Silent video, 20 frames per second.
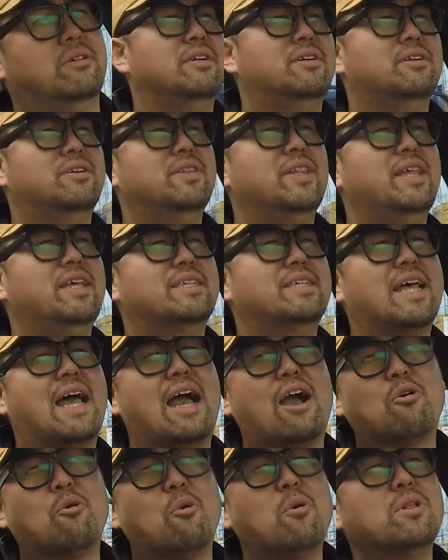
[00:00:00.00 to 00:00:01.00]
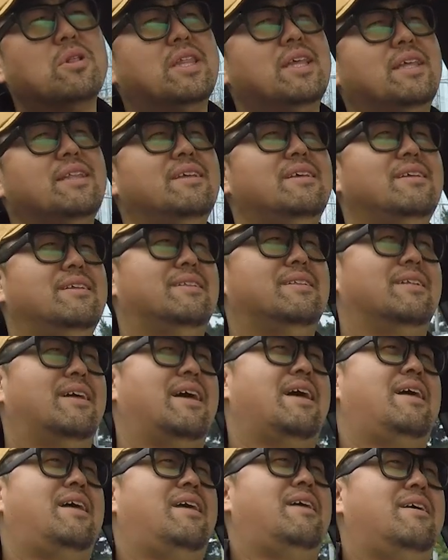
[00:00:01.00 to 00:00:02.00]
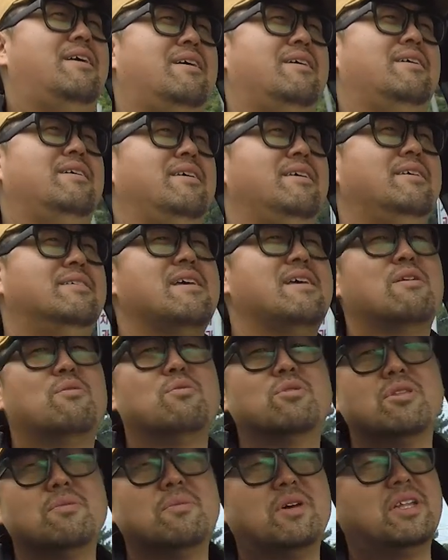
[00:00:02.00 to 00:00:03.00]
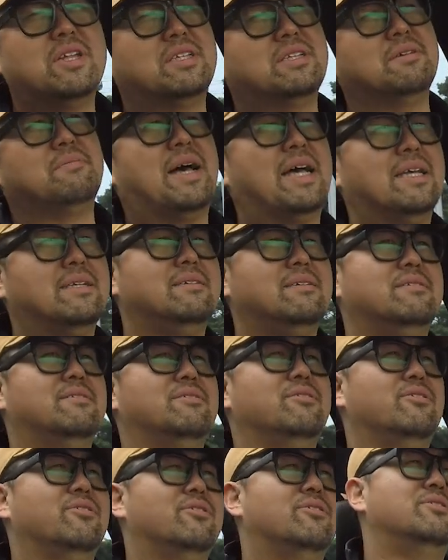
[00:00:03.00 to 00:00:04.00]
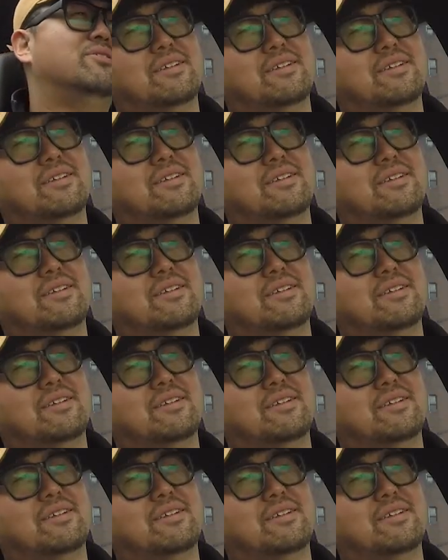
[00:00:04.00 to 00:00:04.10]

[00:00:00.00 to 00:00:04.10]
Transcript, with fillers: 그런데 사십 디는 아, 이 사십 디만의 진짜 맛이 있어요.